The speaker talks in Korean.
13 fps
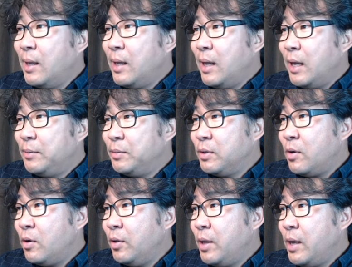아니면
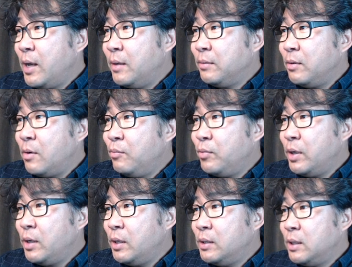거대한 건물의
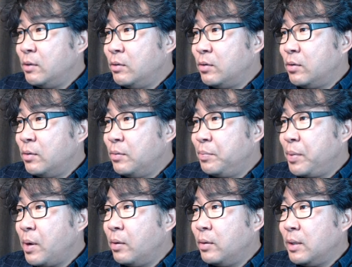연장으로
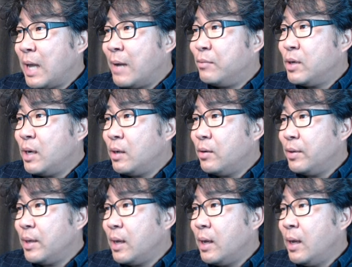벽을 담을 할
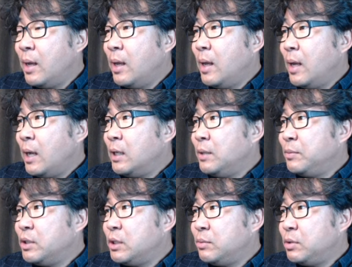거냐, 아니면
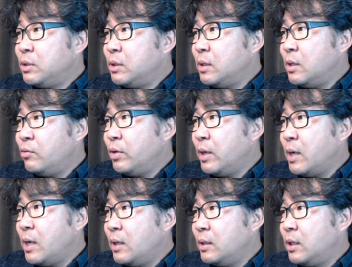심지어
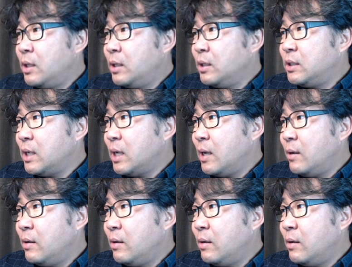우리가 디귿자